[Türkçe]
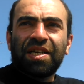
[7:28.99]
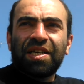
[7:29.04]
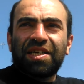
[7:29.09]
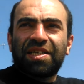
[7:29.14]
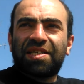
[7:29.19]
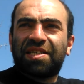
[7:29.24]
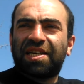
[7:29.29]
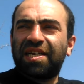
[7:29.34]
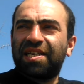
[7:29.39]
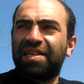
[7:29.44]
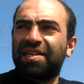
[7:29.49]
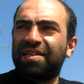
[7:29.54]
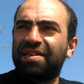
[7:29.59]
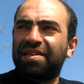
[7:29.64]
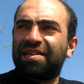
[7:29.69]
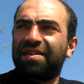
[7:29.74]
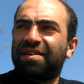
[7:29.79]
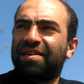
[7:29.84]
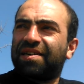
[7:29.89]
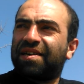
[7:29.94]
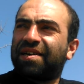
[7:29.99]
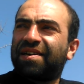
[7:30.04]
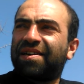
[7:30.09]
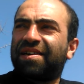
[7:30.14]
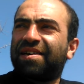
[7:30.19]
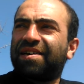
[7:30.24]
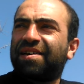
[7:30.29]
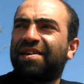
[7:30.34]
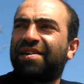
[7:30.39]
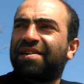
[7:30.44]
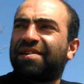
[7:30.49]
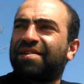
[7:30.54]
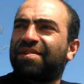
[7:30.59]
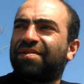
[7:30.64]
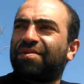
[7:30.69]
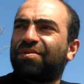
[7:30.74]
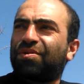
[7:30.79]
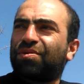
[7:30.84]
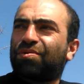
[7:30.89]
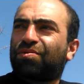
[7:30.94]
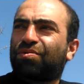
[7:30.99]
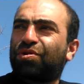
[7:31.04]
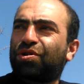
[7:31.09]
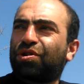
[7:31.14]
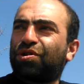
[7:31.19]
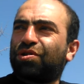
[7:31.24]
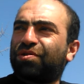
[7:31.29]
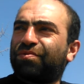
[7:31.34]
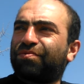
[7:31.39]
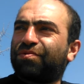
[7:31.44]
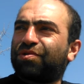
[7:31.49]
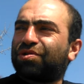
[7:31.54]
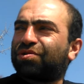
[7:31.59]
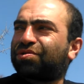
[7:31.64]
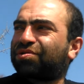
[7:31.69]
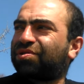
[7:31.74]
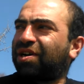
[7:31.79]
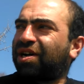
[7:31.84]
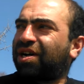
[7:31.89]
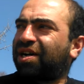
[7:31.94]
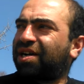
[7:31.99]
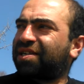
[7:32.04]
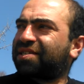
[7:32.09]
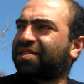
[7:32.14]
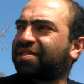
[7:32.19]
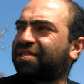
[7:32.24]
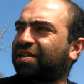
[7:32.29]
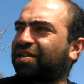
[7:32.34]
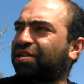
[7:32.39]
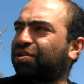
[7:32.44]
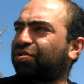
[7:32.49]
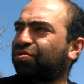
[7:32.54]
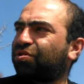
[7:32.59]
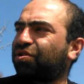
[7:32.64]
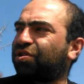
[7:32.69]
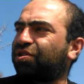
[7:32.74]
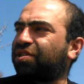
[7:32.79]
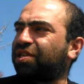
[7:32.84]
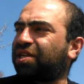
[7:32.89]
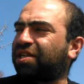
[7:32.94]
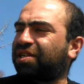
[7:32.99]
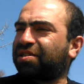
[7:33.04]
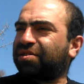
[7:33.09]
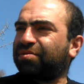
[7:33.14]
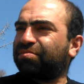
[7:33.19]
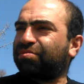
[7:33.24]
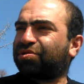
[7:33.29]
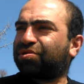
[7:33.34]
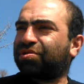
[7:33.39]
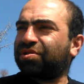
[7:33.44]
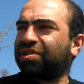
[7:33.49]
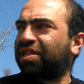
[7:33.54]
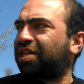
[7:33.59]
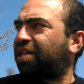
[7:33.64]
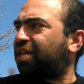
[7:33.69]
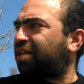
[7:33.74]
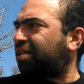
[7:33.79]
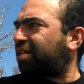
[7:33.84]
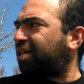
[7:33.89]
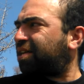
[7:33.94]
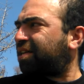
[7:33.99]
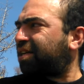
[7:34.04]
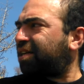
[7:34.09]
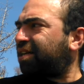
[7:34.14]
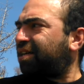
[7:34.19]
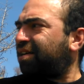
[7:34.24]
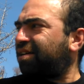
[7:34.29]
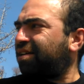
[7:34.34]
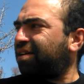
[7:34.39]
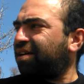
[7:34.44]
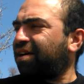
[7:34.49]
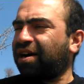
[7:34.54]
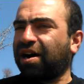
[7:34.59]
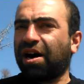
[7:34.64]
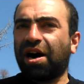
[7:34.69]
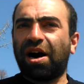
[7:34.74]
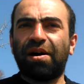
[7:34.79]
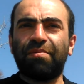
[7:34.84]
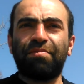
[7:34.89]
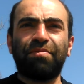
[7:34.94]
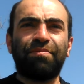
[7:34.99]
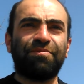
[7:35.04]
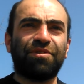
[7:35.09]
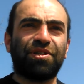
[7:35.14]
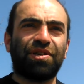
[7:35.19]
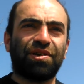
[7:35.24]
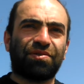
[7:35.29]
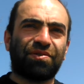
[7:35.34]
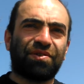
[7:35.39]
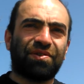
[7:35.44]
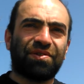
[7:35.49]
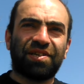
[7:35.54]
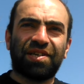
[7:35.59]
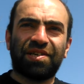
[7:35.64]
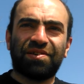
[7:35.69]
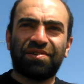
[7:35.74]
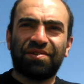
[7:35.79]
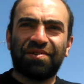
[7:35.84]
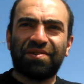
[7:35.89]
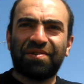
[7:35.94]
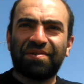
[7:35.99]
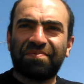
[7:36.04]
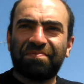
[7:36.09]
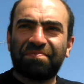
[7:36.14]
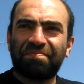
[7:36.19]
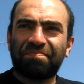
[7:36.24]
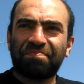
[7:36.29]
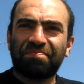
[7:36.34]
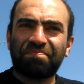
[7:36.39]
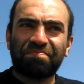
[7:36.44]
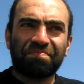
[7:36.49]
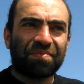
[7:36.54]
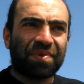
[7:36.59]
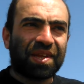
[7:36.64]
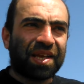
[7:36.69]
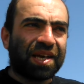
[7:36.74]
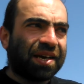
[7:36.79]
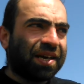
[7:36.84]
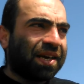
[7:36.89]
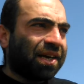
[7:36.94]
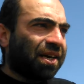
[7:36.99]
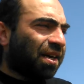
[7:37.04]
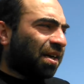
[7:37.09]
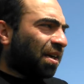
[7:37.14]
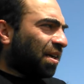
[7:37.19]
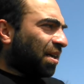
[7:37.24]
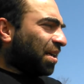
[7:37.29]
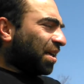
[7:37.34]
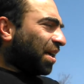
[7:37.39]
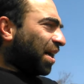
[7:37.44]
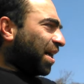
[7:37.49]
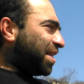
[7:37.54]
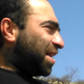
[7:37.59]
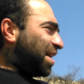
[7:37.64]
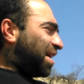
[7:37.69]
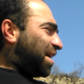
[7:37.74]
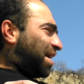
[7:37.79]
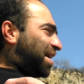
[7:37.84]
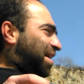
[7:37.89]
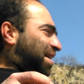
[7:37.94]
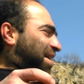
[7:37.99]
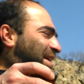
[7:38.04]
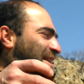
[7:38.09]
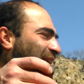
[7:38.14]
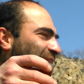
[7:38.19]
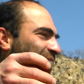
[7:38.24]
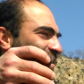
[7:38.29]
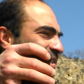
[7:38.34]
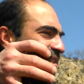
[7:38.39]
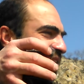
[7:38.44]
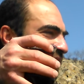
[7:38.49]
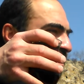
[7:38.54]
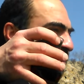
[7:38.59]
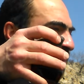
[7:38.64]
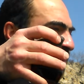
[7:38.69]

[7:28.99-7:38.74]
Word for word: Şeyi e, o koronavirüsle hastayı gönderdiği bütün yerlere abim de gönderiyor. Yani arkadaşlar